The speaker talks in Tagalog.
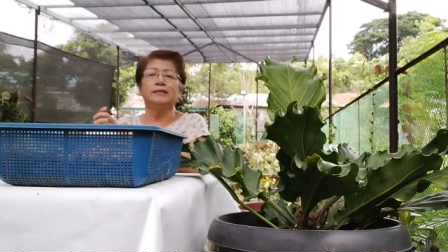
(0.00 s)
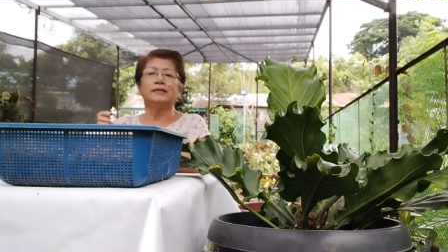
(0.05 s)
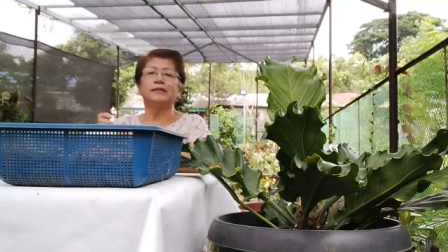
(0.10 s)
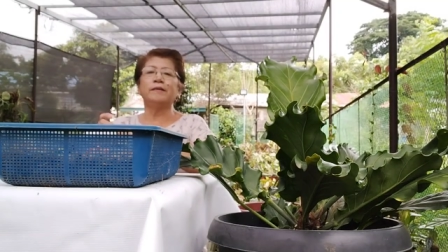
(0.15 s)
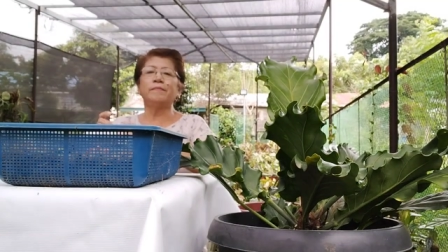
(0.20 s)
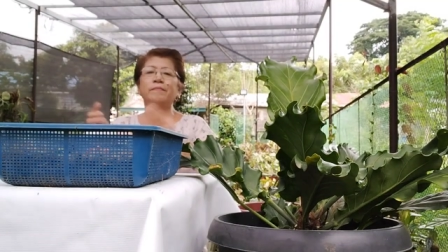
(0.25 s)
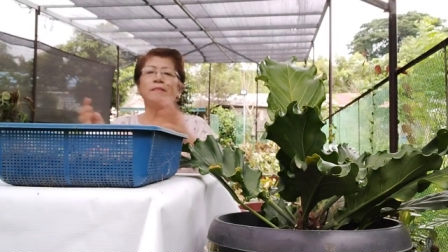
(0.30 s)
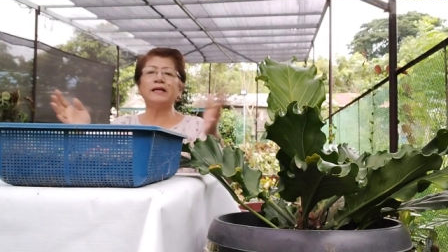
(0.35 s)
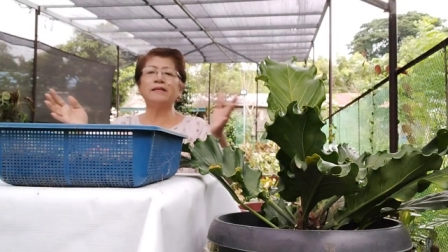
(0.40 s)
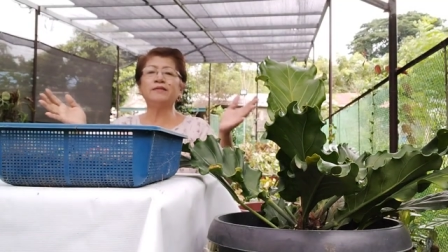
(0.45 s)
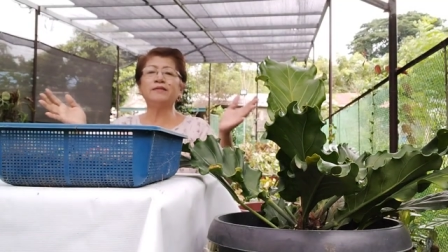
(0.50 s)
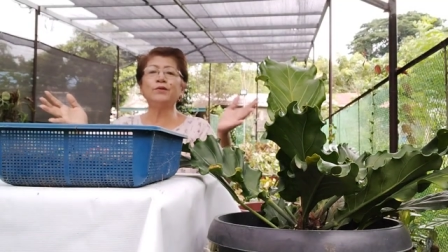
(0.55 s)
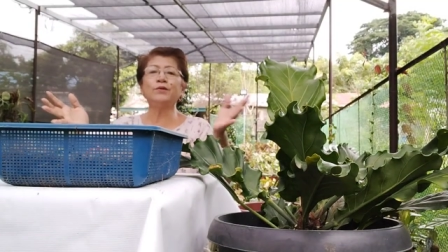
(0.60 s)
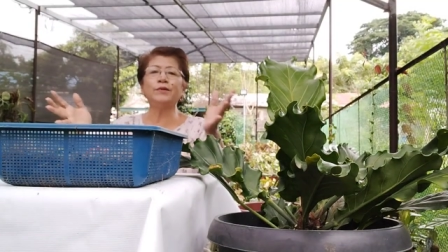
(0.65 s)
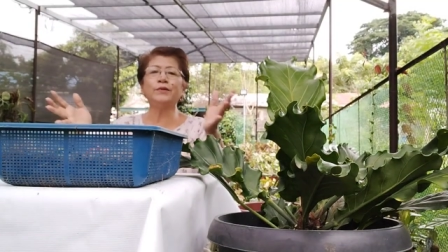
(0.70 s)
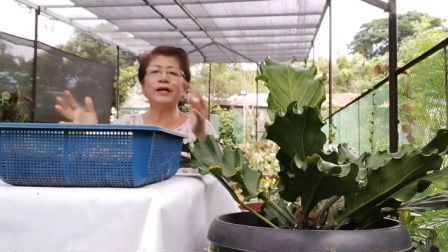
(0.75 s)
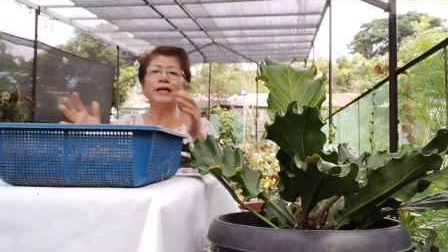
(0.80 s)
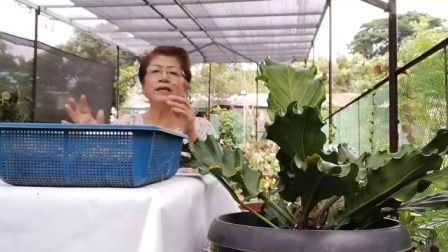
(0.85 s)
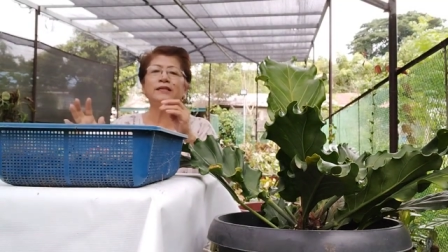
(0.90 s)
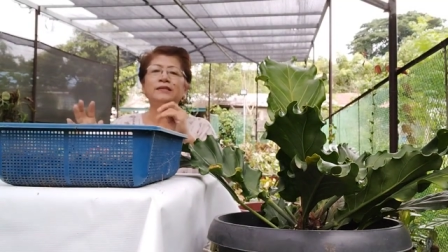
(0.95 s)
Sa
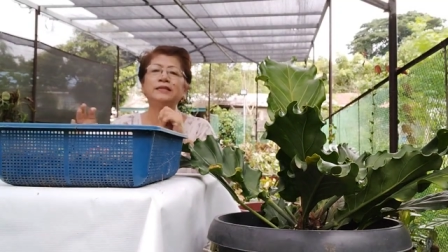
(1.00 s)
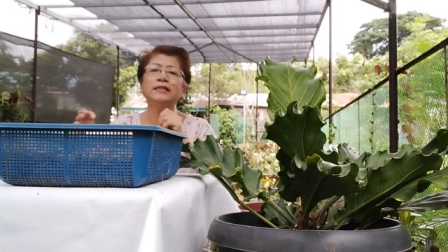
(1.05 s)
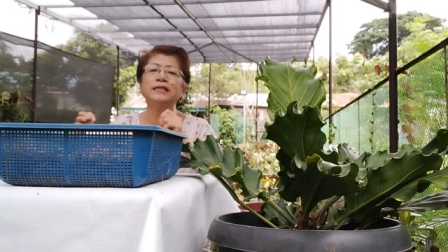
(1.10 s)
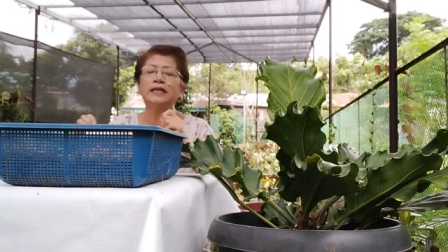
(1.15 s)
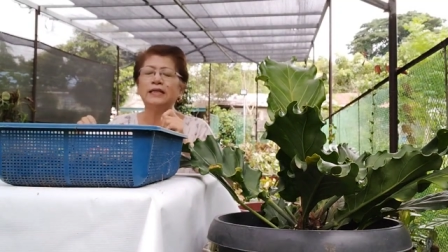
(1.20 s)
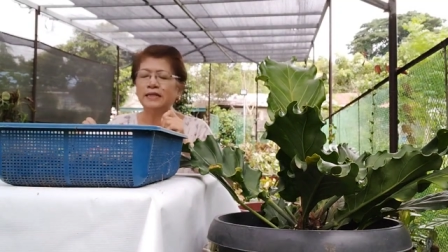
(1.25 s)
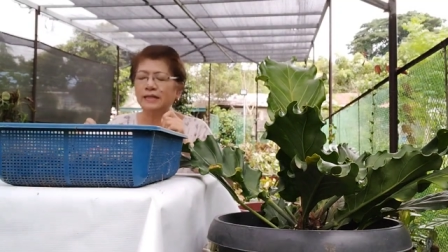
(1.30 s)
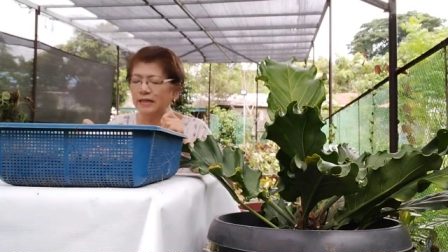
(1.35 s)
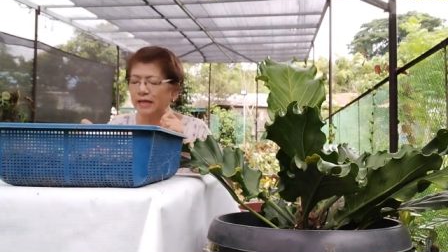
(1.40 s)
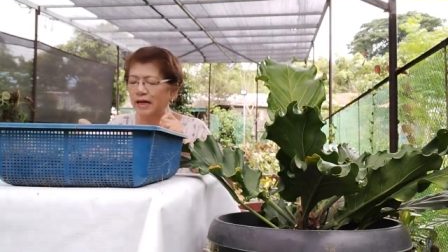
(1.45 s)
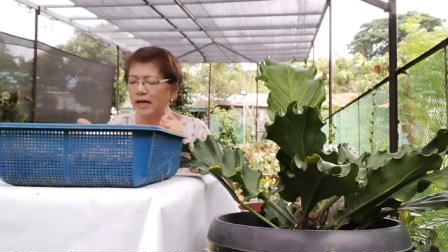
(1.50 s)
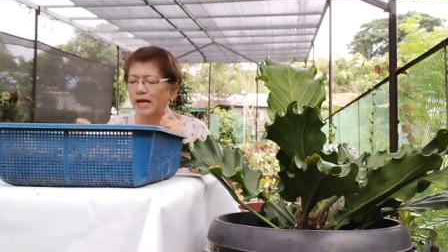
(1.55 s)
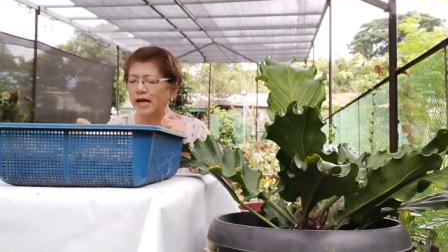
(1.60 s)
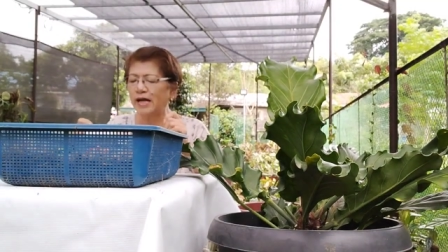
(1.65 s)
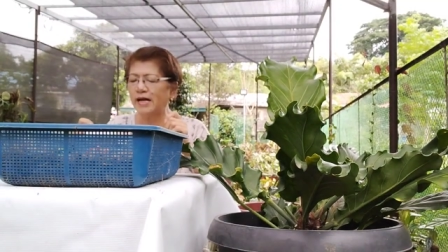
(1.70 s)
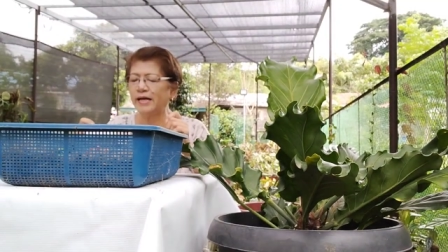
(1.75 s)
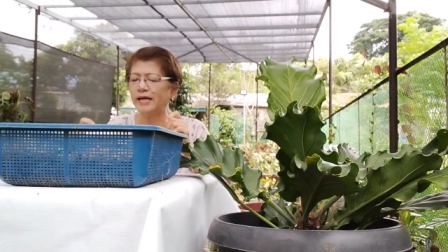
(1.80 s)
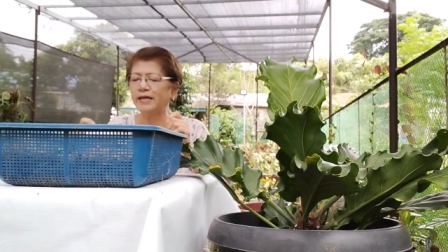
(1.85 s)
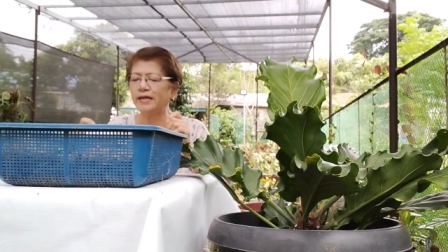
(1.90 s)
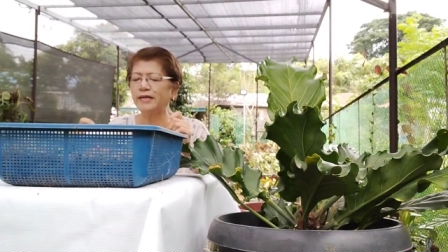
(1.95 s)
Matthew 18
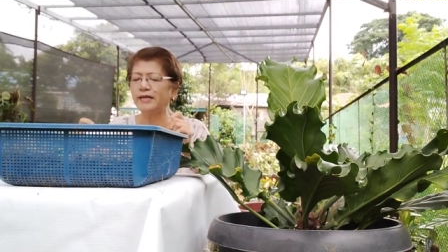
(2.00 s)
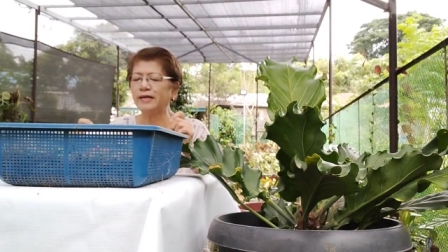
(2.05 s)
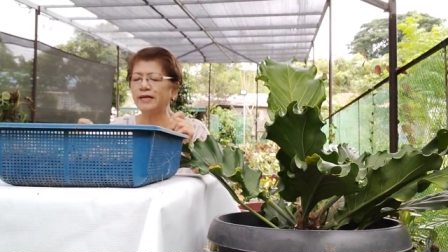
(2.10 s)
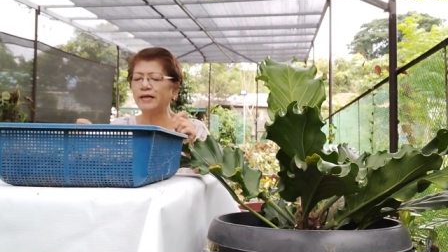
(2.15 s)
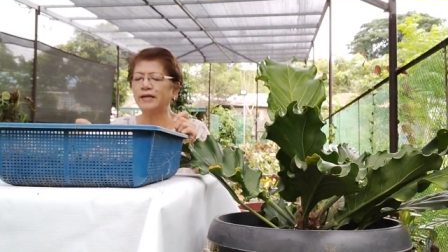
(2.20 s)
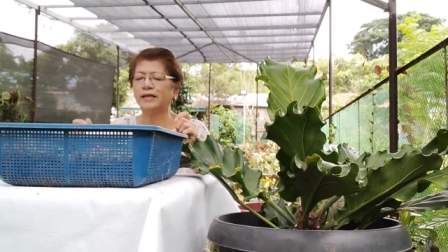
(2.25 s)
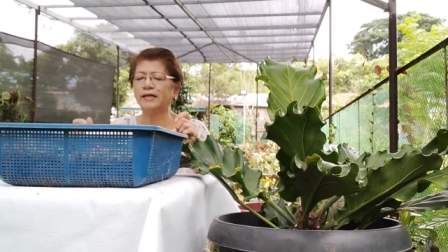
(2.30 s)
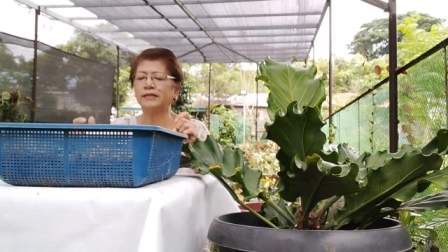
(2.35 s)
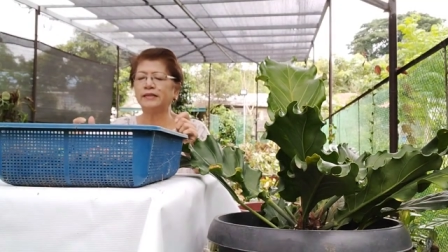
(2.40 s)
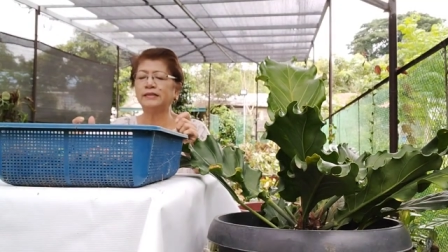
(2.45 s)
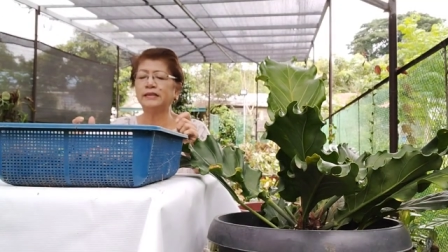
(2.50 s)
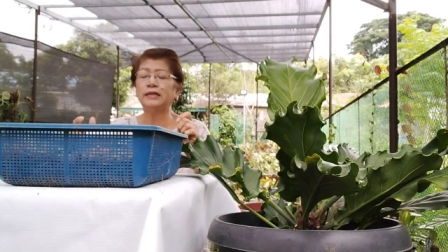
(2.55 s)
ay uh,